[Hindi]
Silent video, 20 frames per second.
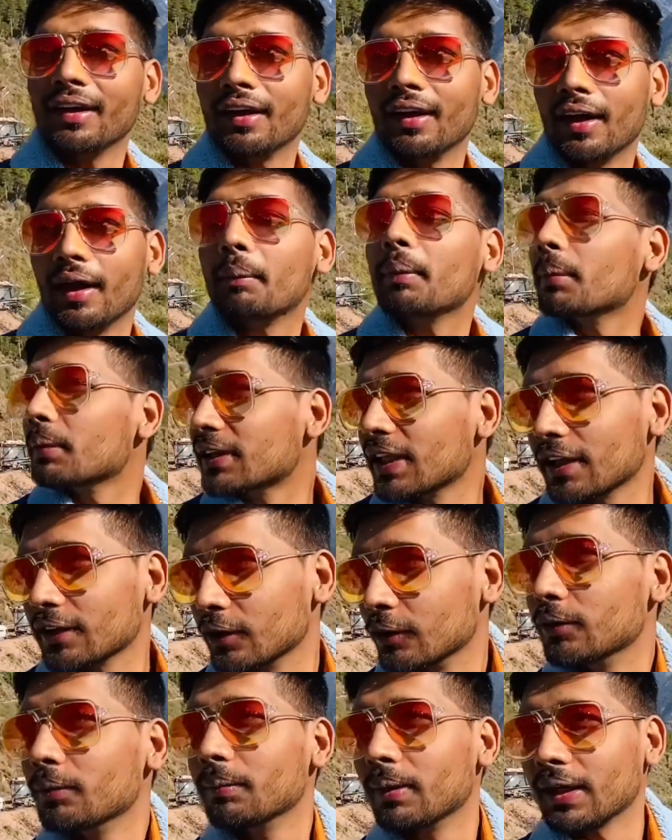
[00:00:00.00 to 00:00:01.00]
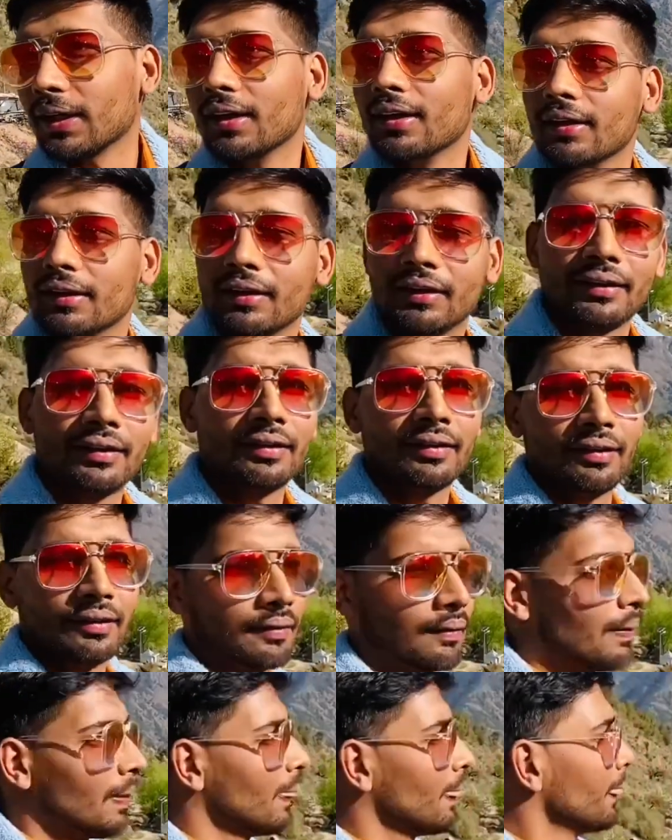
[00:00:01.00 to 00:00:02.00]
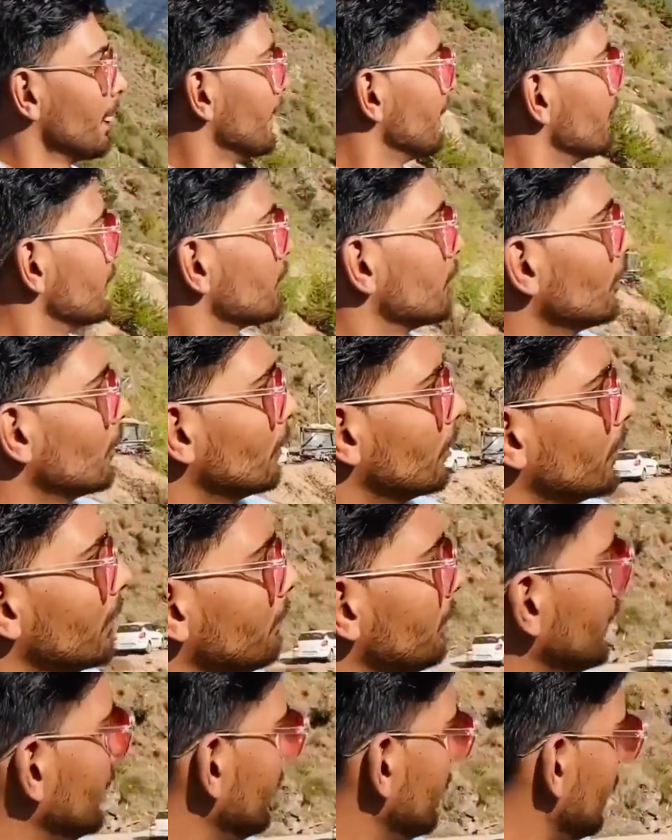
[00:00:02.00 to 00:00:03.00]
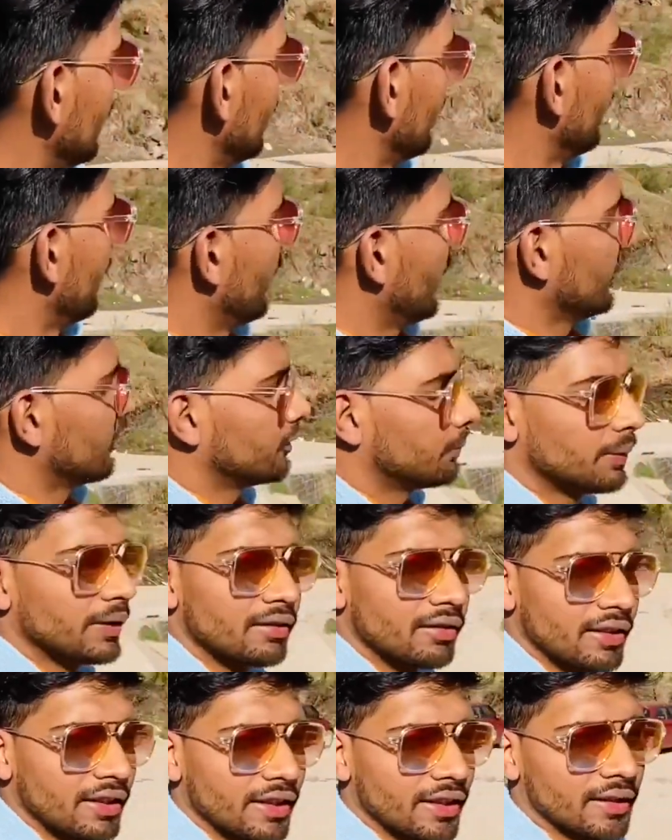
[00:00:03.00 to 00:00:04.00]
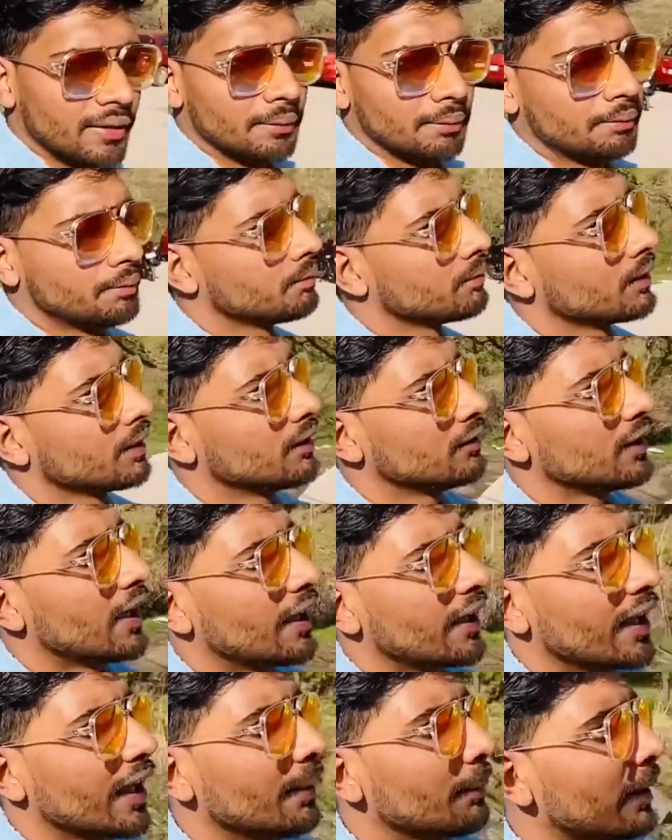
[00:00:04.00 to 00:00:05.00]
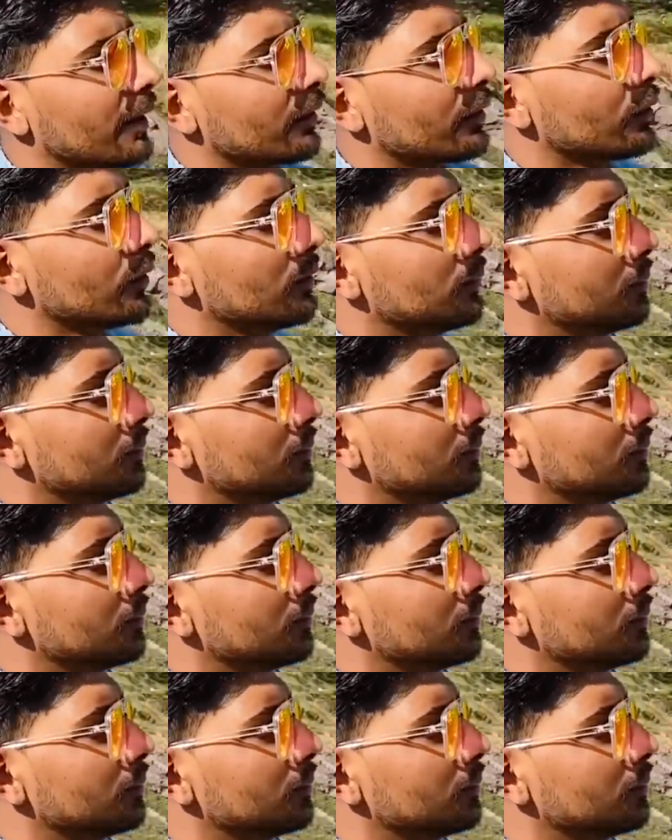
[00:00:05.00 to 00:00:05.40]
अभी बताता हूँ ऊपर तो अभी एच जाना है मेरे को